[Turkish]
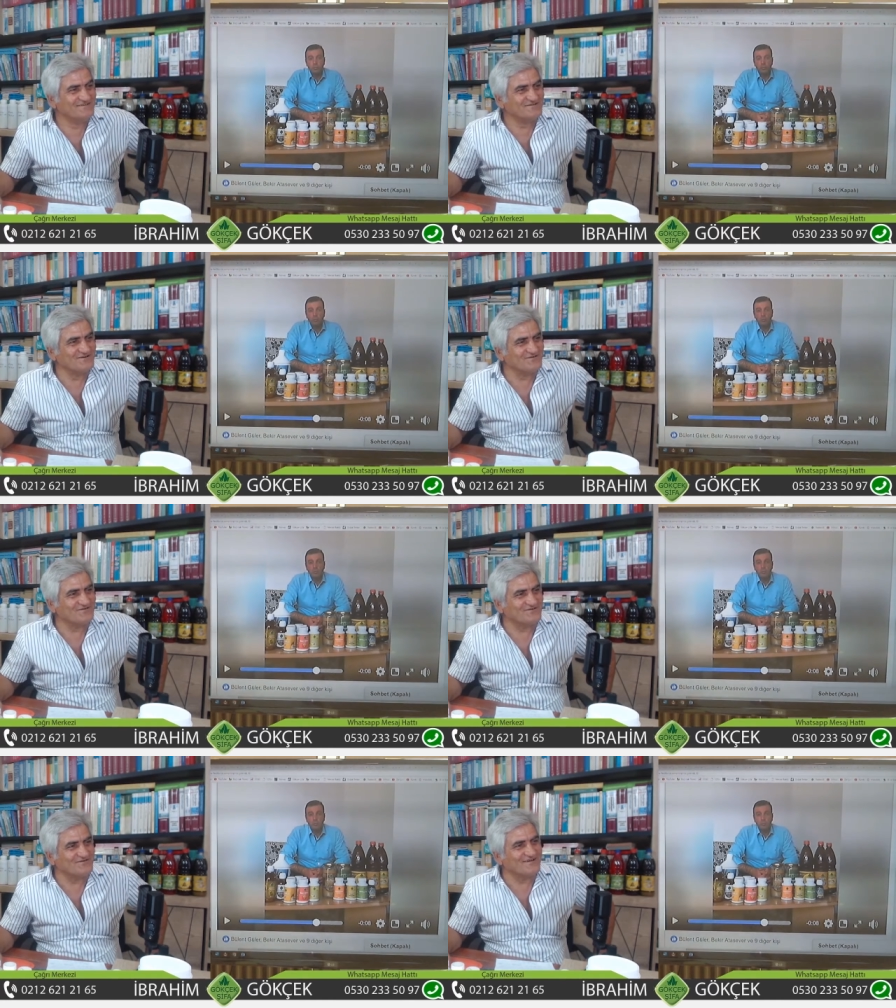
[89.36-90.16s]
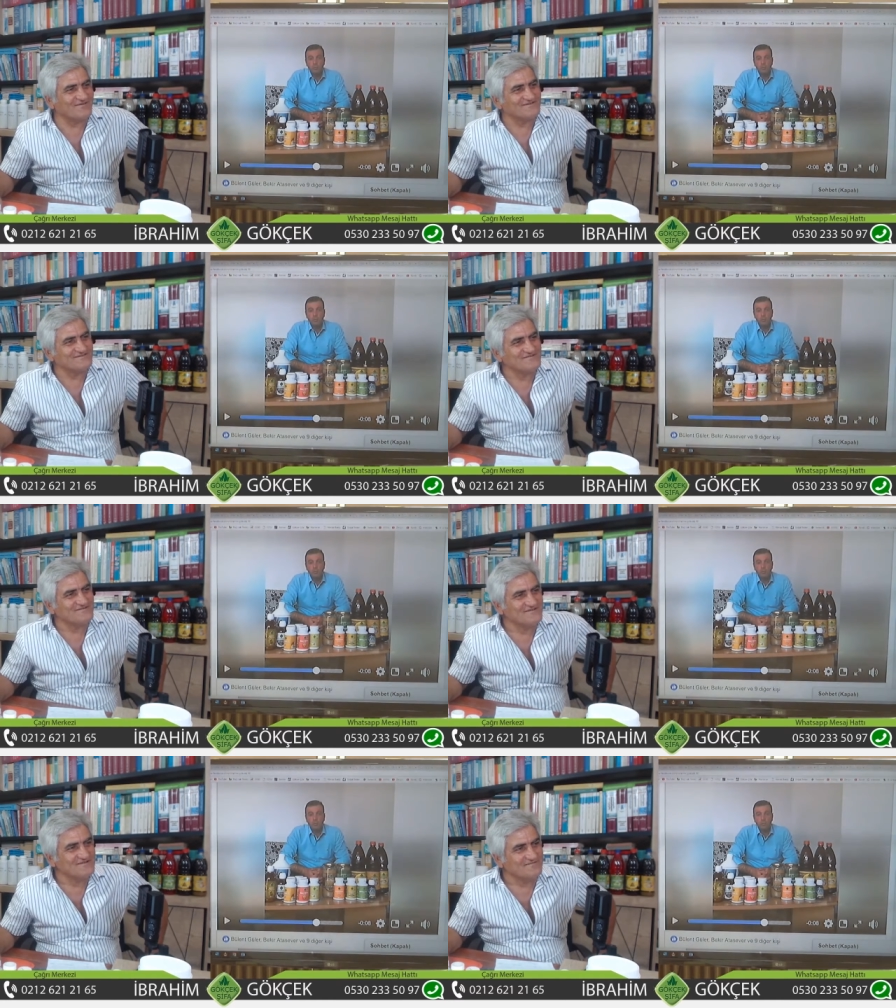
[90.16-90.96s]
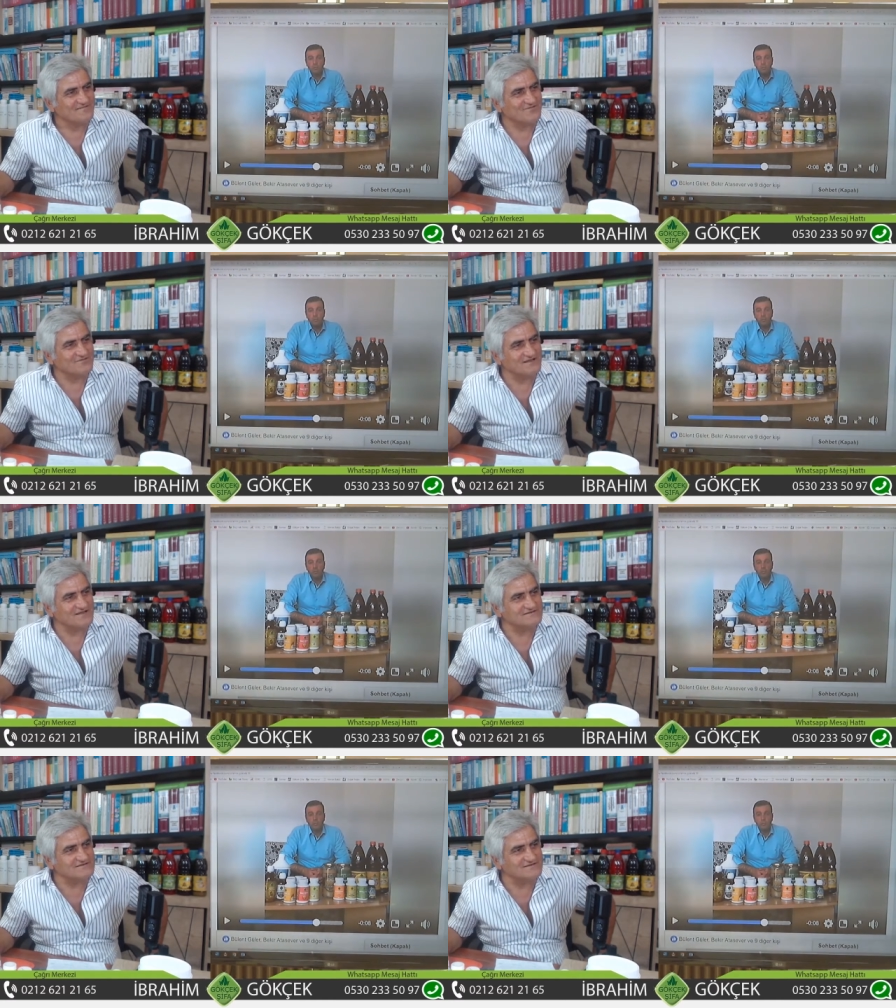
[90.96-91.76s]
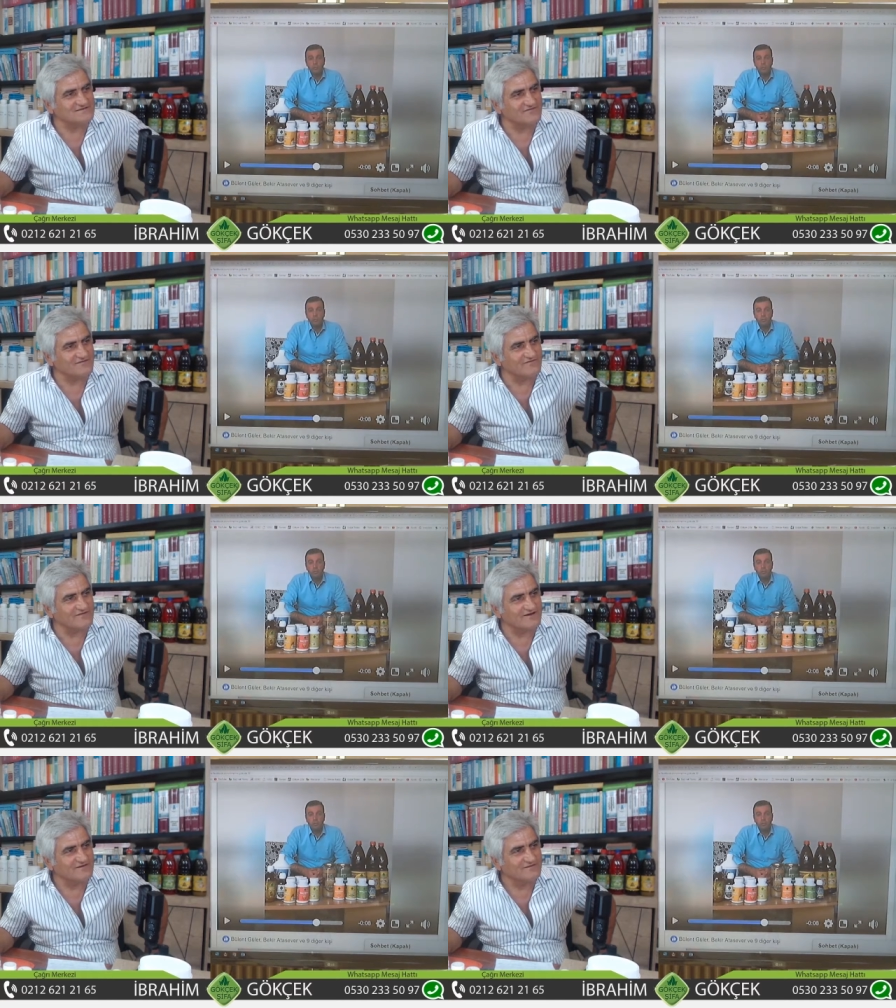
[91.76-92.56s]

Çok ürün kullanmış. Ve burada zencefil var.